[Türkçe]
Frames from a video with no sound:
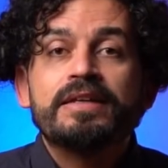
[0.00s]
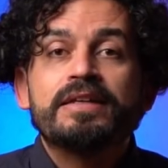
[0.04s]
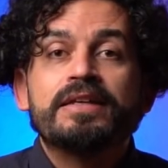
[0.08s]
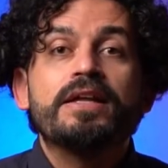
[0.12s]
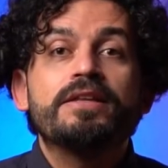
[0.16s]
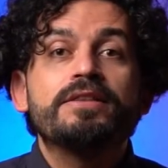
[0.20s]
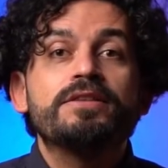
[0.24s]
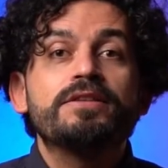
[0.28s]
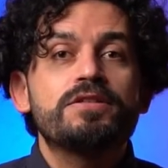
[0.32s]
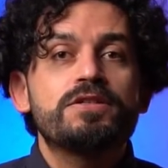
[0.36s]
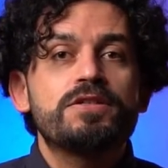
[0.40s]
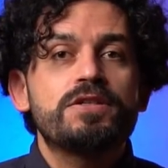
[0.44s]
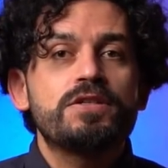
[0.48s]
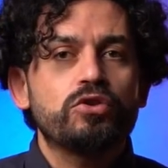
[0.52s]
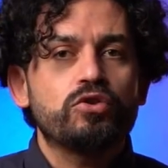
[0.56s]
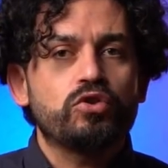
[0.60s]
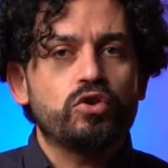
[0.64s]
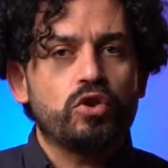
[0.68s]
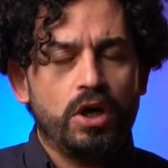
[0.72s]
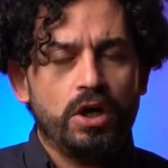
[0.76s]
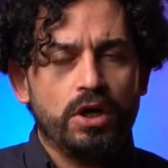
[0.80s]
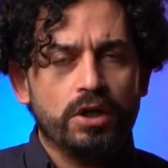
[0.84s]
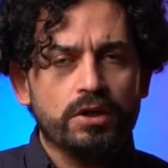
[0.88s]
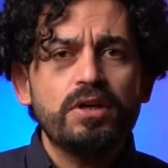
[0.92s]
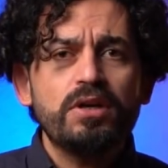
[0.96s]
kendisini
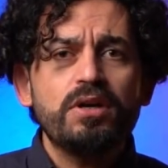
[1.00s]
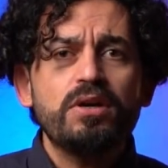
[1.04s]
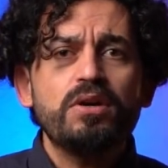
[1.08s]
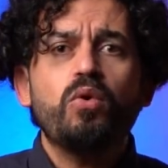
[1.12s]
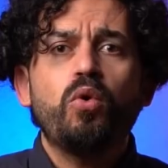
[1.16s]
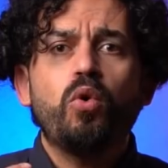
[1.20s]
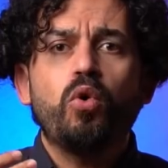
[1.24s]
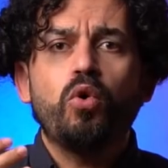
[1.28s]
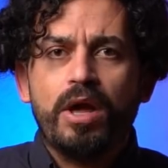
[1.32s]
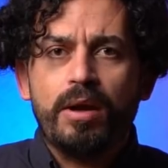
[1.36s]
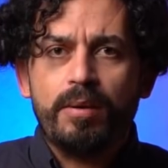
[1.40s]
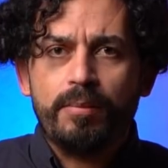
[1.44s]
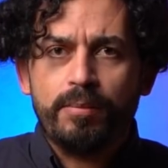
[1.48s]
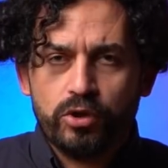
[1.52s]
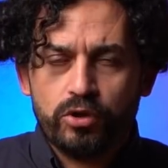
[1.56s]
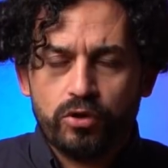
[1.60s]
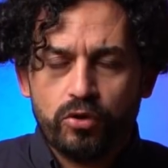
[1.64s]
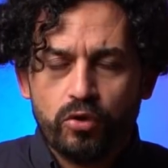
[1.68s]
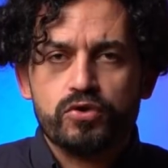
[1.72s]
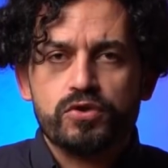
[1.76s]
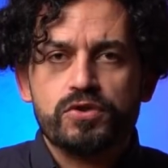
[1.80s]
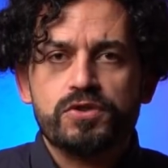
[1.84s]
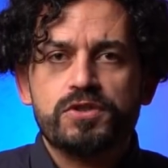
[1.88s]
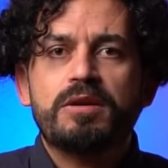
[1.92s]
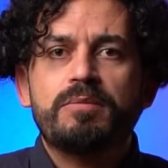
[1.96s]
daha da önemli
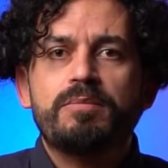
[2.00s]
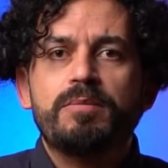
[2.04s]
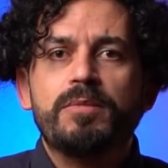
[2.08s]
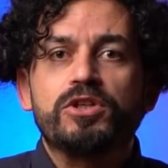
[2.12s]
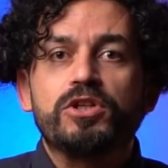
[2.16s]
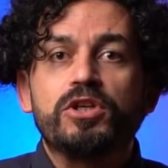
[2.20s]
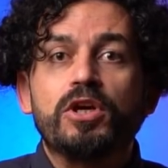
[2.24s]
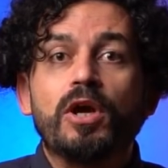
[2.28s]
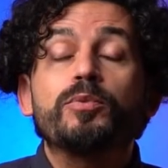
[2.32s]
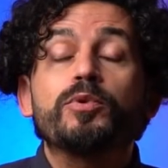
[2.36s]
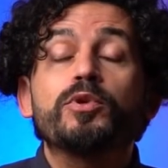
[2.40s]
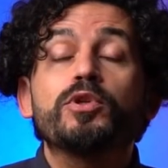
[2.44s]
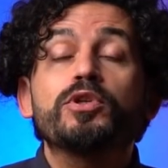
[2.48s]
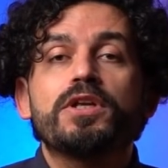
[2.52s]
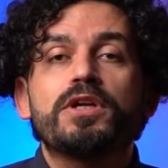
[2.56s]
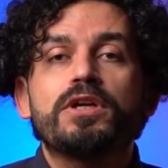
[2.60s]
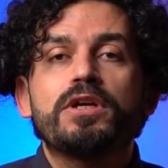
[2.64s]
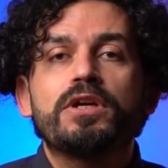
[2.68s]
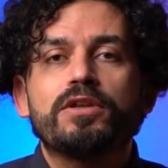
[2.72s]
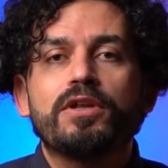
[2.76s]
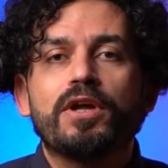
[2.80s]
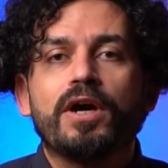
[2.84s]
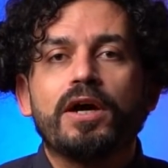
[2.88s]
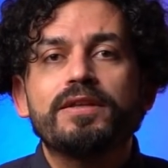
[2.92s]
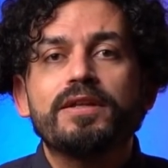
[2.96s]
göstermek,
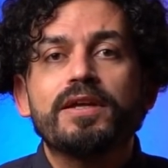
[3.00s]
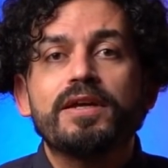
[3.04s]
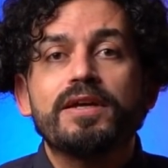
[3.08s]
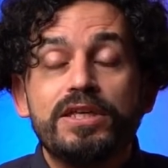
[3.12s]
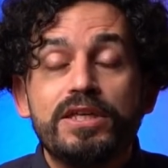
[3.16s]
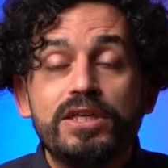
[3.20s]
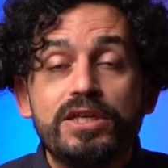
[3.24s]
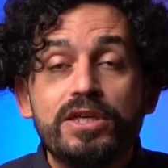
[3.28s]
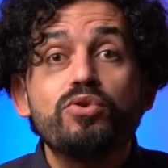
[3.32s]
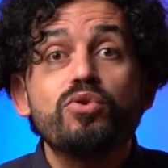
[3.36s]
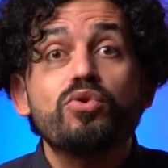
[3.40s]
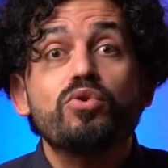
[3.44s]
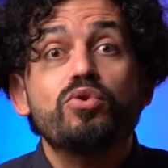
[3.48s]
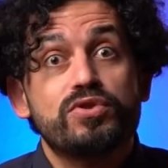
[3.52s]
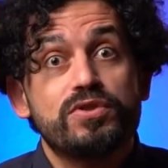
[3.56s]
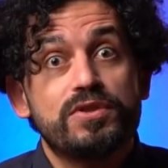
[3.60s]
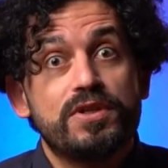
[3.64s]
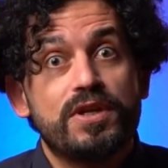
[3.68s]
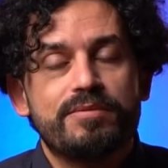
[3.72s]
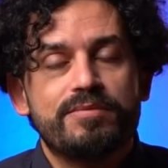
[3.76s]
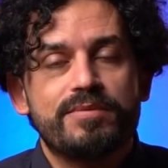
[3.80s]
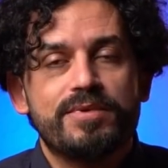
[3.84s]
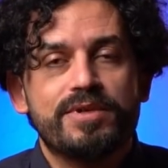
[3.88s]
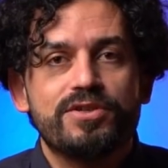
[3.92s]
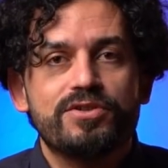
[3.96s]
yaptıklarını daha da iyi
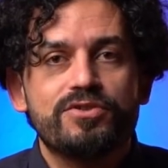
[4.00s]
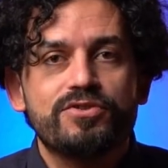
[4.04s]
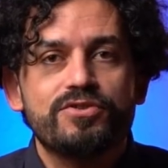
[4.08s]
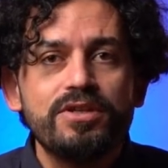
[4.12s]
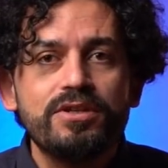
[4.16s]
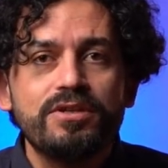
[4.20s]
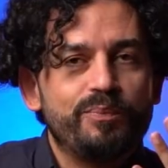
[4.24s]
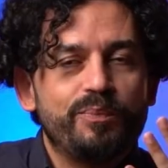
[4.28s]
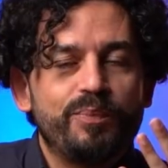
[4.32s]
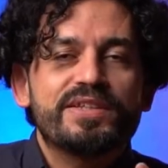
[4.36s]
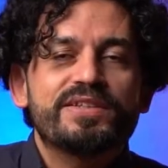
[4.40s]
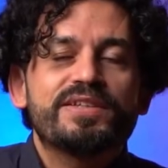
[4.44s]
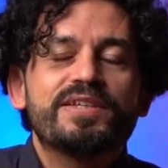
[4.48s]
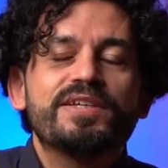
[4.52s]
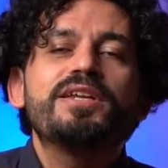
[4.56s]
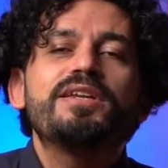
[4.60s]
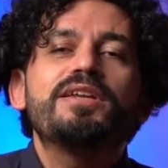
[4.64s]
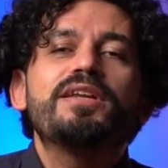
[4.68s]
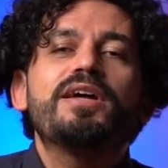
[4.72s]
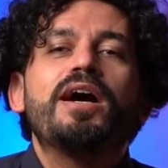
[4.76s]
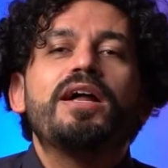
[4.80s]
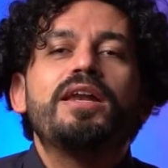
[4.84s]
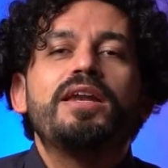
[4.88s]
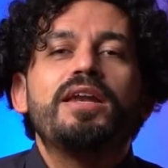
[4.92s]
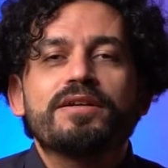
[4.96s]
göstermek için batının
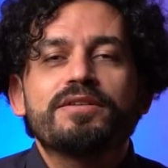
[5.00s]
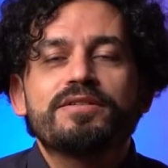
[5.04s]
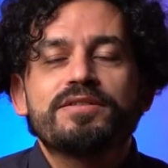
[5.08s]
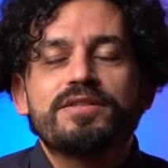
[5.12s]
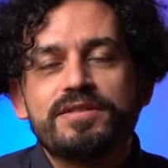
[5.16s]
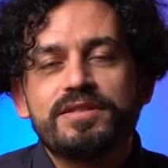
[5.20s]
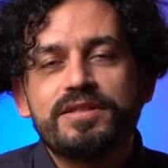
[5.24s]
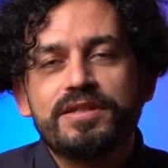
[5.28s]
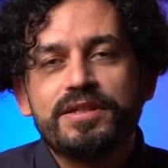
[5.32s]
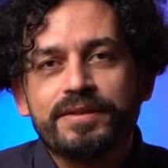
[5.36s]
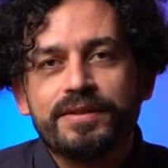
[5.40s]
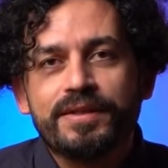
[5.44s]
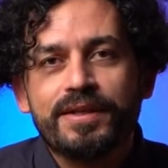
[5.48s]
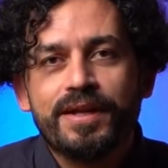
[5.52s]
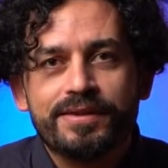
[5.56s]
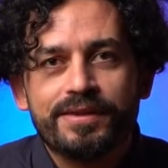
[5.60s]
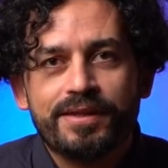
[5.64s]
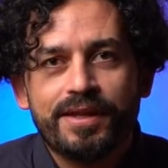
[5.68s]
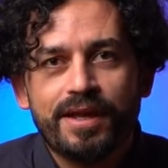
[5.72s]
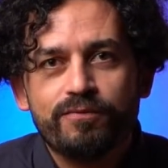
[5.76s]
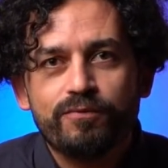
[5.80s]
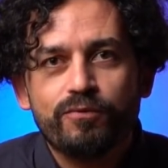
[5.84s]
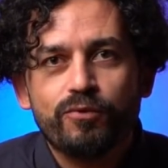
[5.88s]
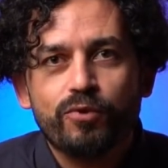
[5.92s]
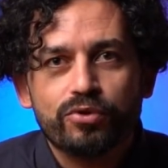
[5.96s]
ahlaksızlığından
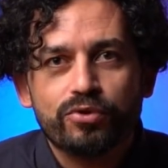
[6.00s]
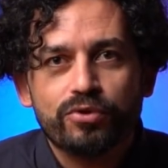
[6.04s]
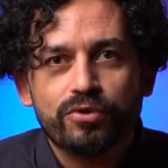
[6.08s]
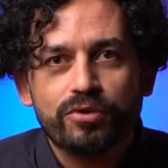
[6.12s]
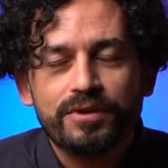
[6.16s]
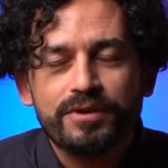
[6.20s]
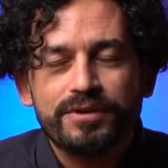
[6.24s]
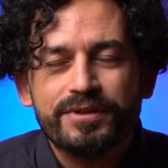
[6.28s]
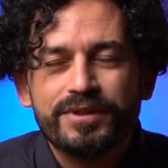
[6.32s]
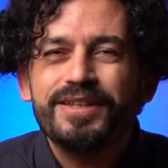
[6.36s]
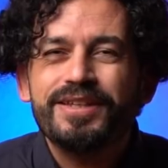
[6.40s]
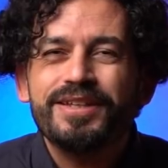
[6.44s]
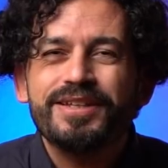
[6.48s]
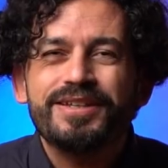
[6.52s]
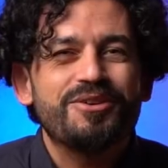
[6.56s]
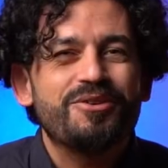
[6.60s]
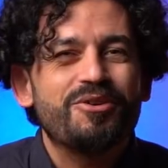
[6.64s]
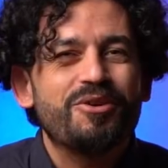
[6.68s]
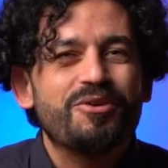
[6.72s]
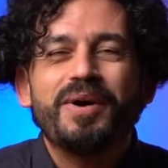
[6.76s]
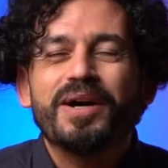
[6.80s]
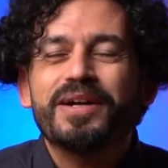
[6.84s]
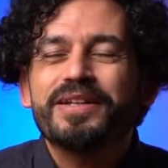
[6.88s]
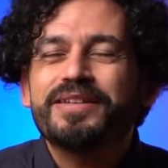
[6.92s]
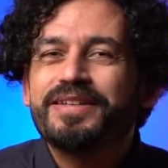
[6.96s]
dem vurdu. Dedi ki
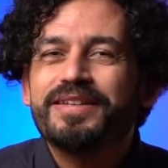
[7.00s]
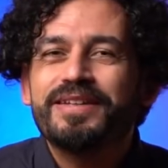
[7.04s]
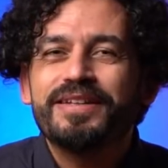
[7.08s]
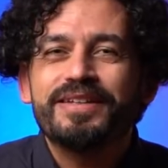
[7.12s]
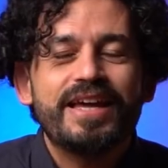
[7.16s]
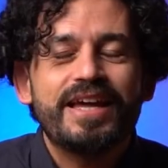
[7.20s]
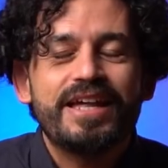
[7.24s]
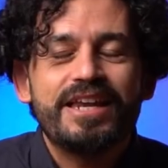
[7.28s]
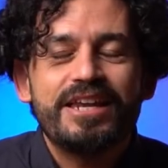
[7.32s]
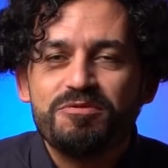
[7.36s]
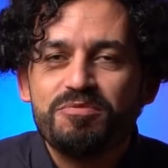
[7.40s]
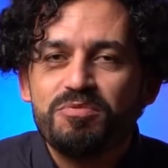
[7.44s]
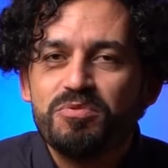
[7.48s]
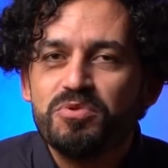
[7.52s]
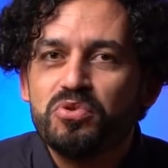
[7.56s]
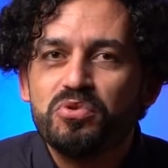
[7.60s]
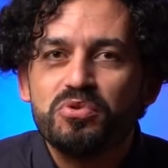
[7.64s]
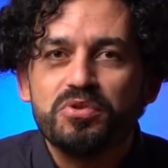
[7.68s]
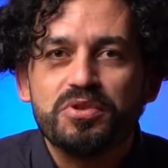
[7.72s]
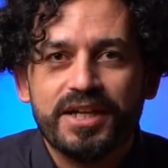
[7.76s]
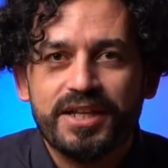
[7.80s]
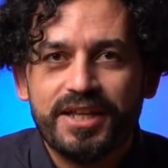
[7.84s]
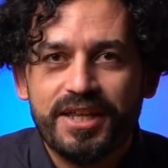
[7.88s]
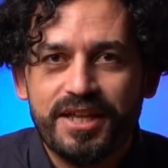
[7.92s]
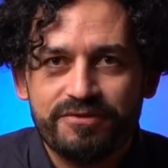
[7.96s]
o batının gelişmiş
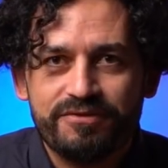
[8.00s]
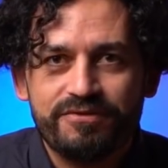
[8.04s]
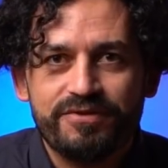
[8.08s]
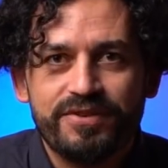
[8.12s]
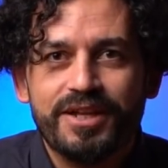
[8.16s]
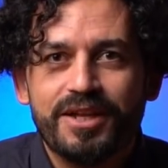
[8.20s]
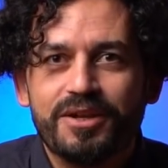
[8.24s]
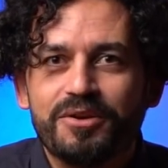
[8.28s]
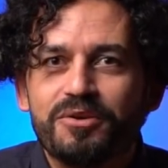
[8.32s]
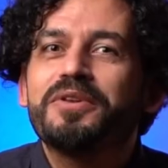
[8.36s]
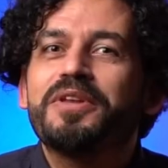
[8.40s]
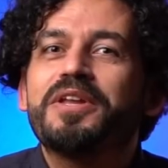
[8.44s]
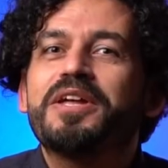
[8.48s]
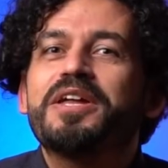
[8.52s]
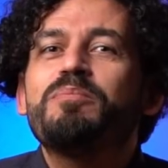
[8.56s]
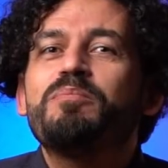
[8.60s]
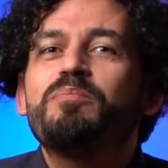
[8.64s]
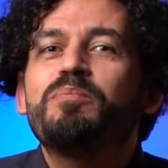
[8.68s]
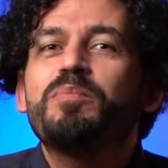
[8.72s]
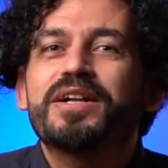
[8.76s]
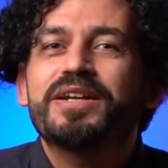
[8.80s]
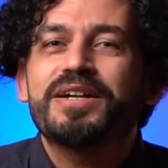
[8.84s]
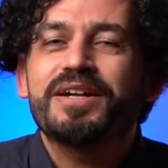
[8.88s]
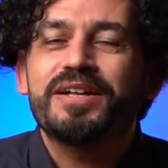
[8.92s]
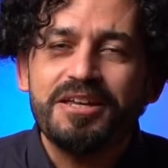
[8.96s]
ülkeleri falan onlar hep
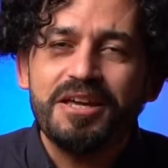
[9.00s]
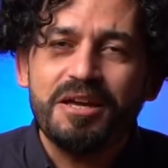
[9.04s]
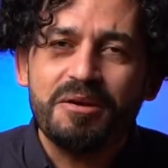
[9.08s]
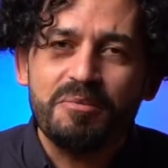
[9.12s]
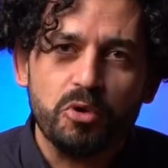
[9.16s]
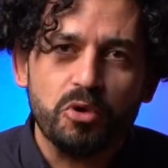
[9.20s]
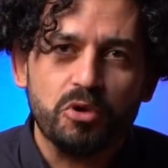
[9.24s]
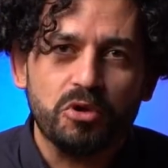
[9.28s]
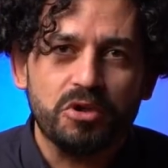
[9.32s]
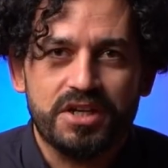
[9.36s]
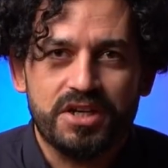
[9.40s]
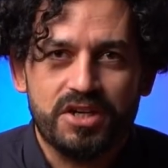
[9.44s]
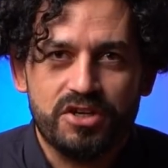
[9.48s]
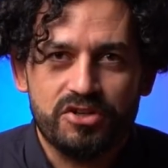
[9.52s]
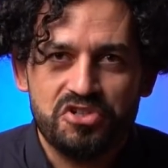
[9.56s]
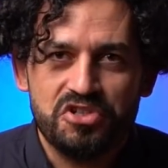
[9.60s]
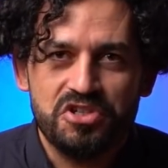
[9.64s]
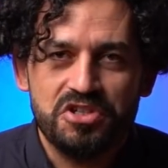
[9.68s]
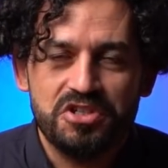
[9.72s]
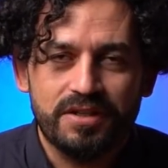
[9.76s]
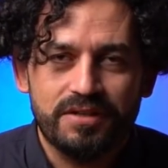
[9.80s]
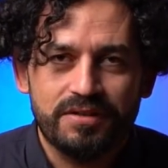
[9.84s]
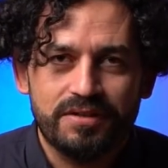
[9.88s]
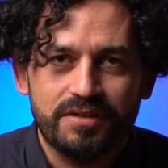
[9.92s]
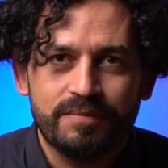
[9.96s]
paralı yapıyorlar
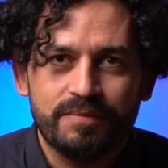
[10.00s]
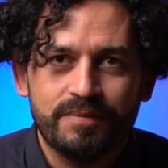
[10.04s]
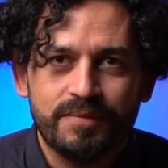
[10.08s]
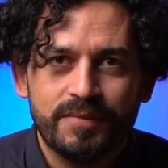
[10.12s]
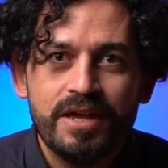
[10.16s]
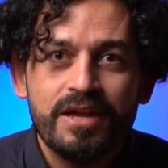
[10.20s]
aşıyı dedi.